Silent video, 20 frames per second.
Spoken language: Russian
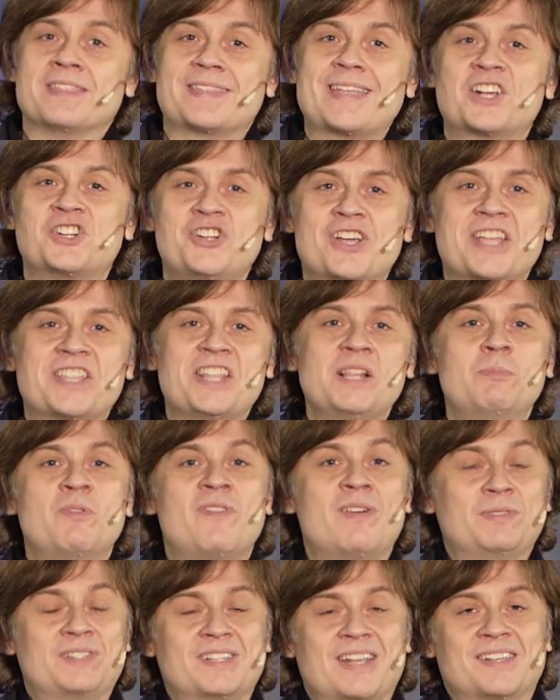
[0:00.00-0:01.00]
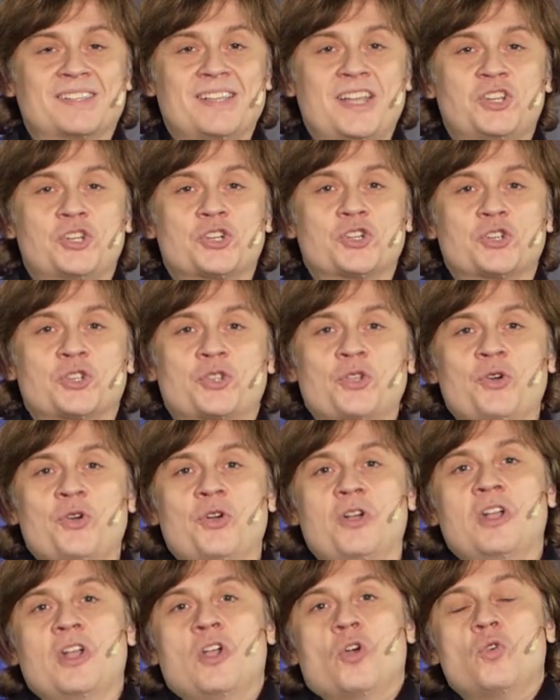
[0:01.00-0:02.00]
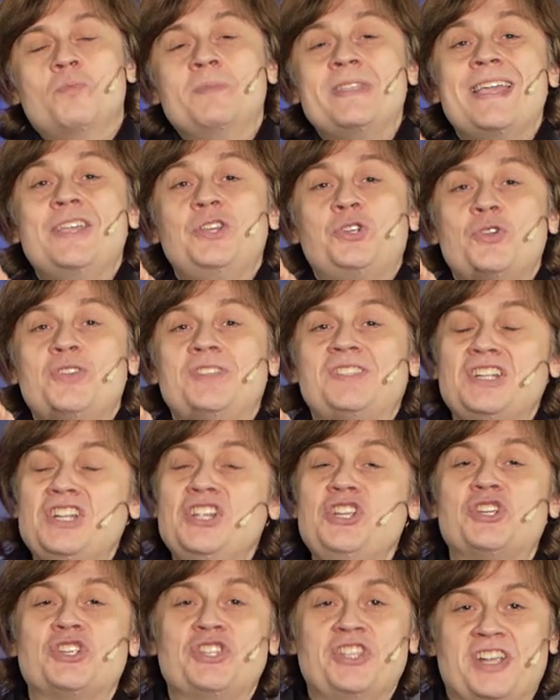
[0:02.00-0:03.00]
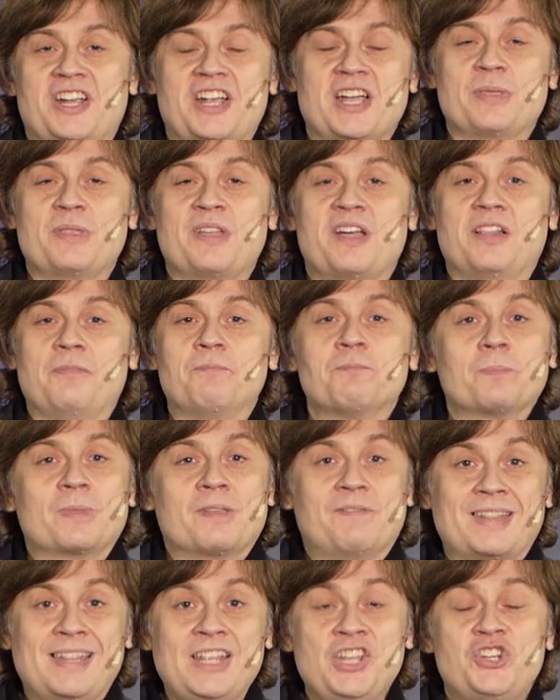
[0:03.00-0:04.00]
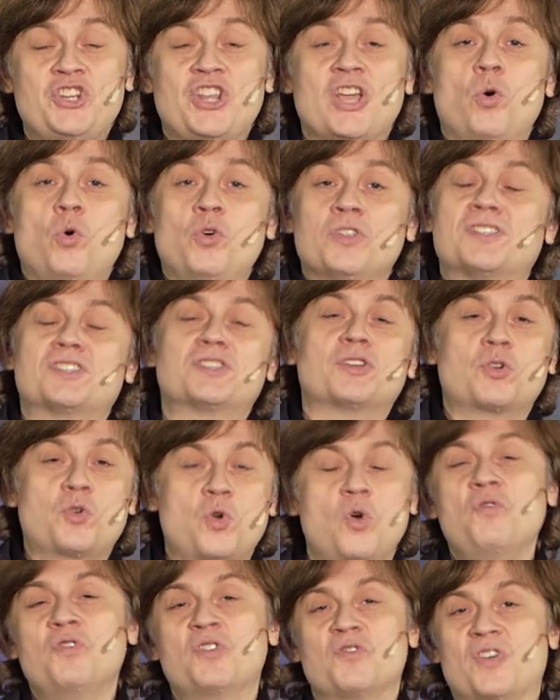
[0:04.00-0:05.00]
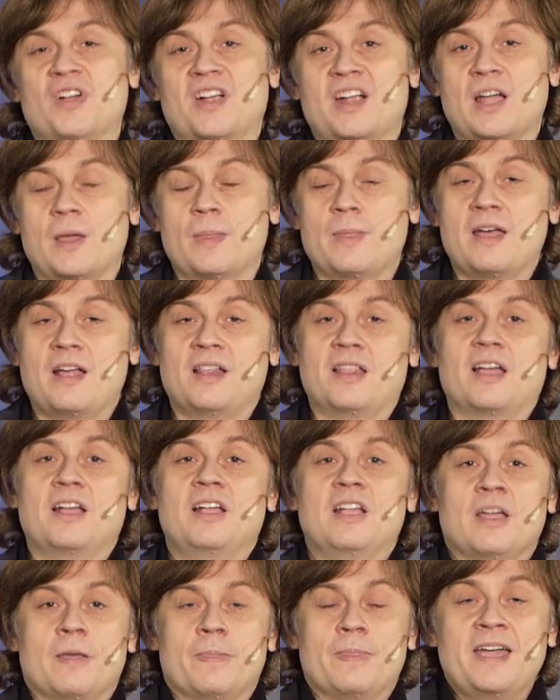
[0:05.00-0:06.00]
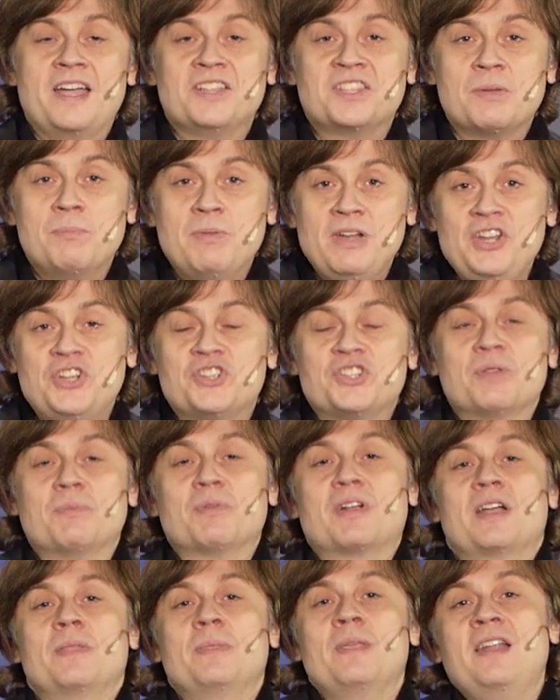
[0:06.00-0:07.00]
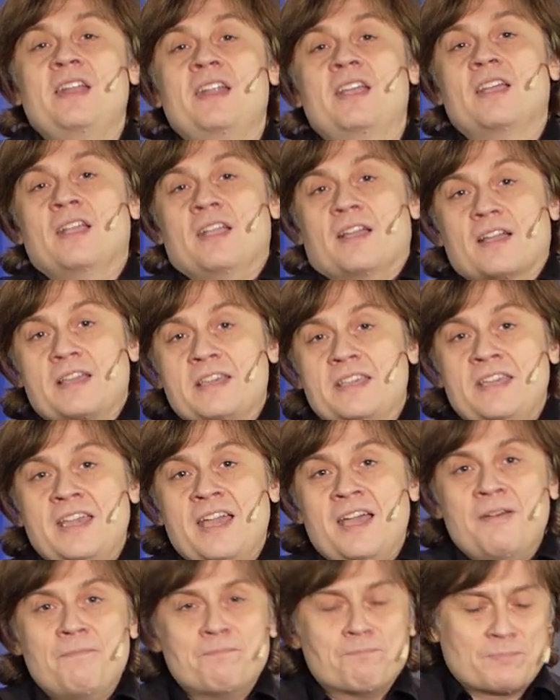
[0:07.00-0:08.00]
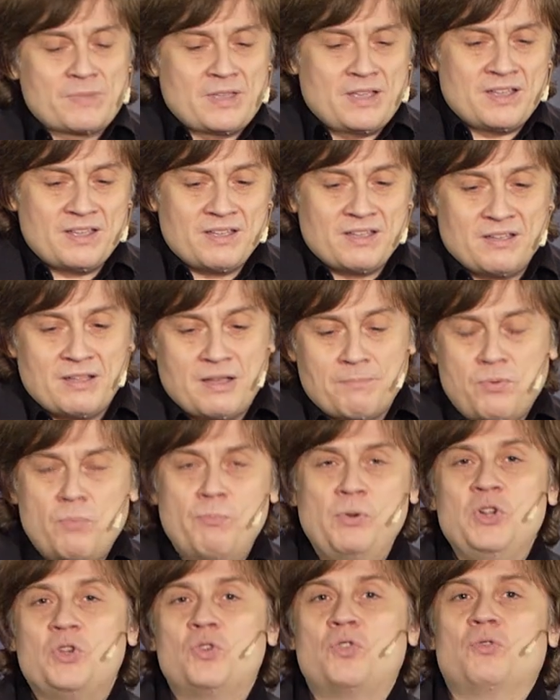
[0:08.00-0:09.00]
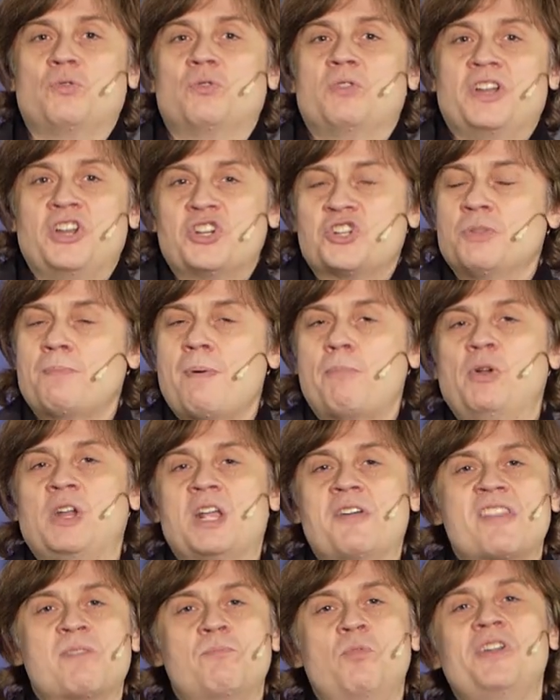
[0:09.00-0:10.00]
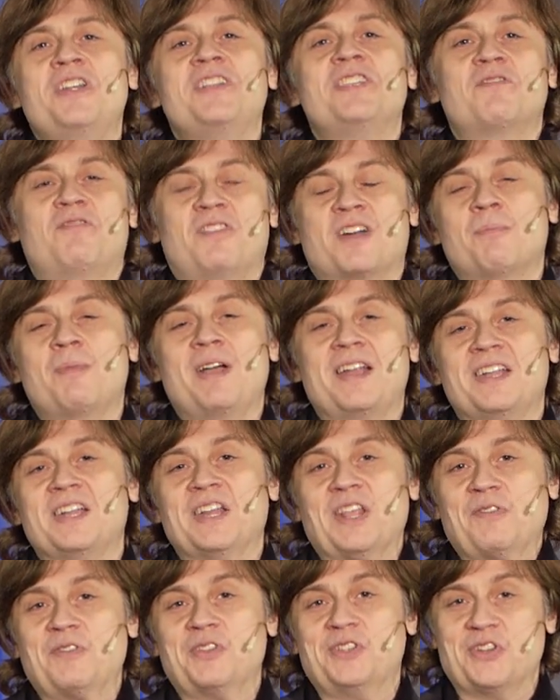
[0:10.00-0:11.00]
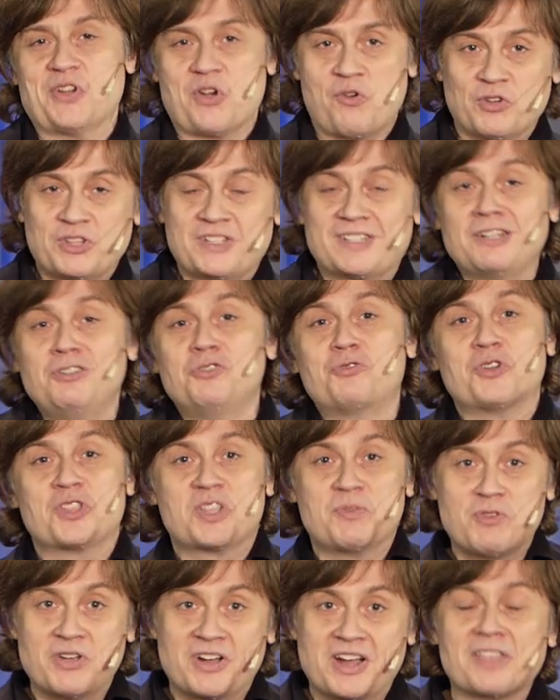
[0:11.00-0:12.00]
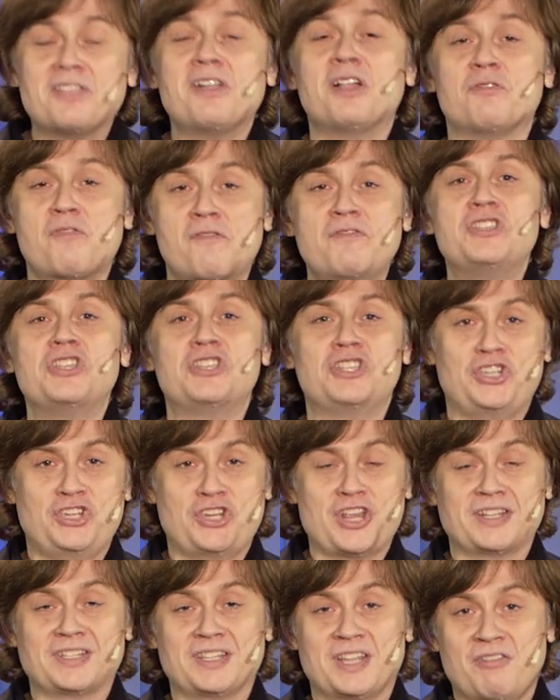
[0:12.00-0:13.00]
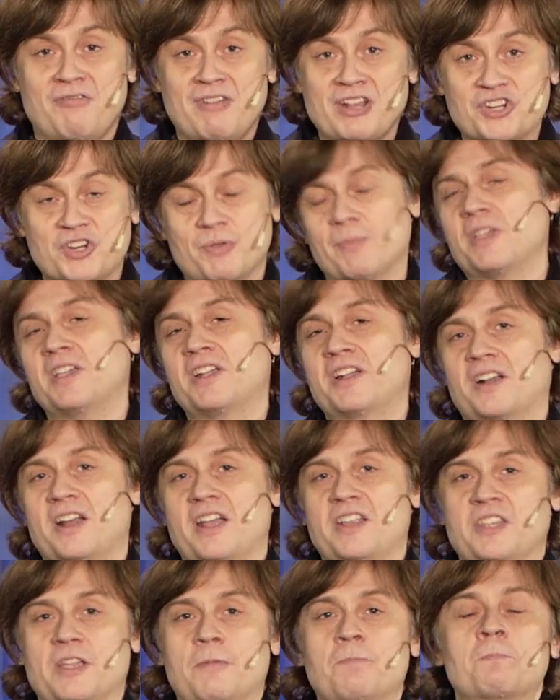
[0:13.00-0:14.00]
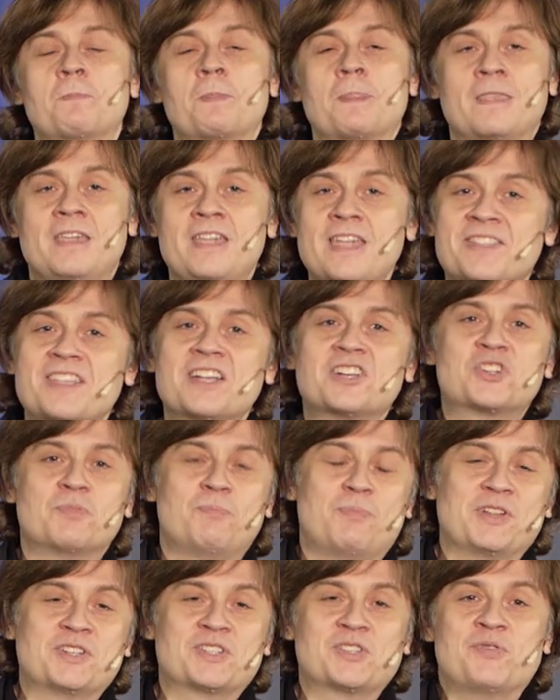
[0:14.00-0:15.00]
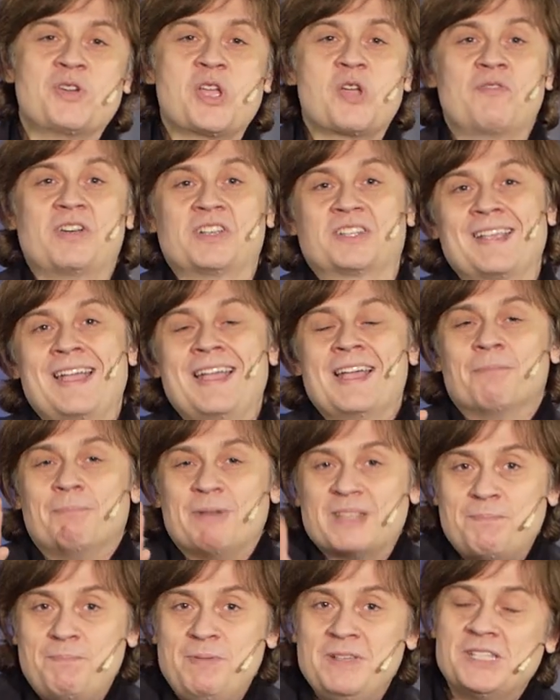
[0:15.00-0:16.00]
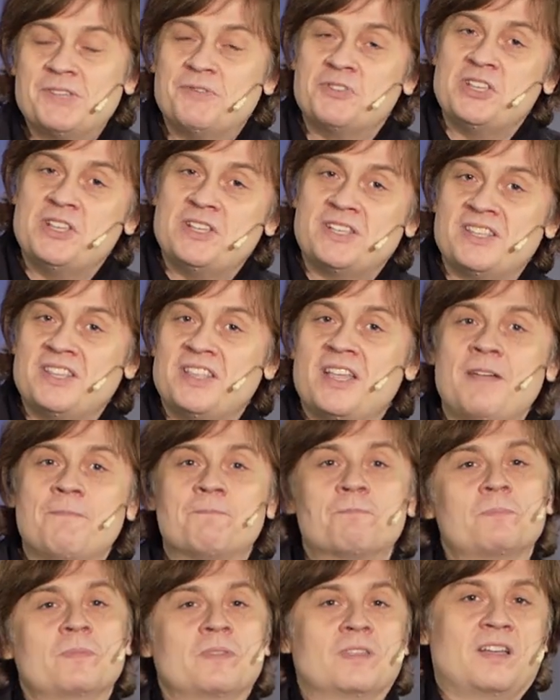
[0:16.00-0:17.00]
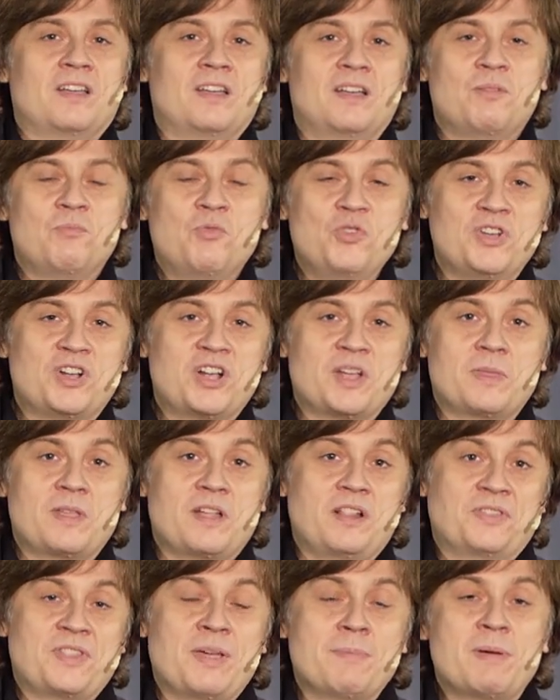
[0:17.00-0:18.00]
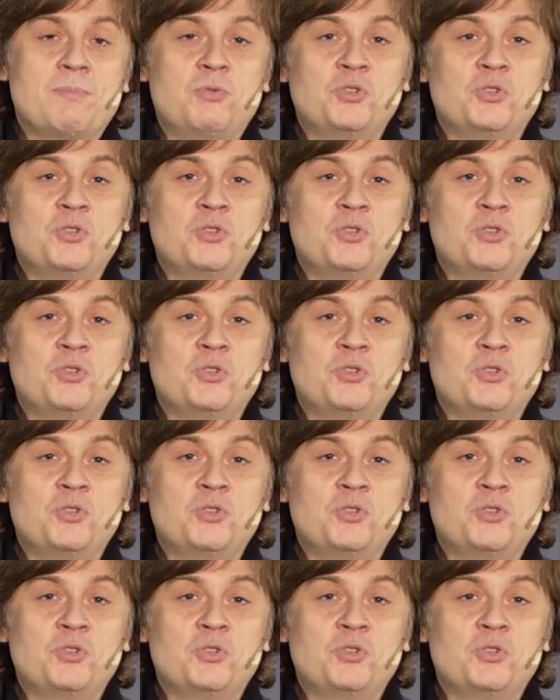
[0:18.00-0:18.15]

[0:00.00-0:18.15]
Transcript: Также я хотел бы вам сказать, что у меня еще есть личный канал. В отличие от церковного канала, на этом личном канале я э, публику... решил публиковать более неформальные видео. Вот ссылку на мой канал вы видите сейчас на вашем экране. я также призываю вас, подписывайтесь на э, мой канал. Там я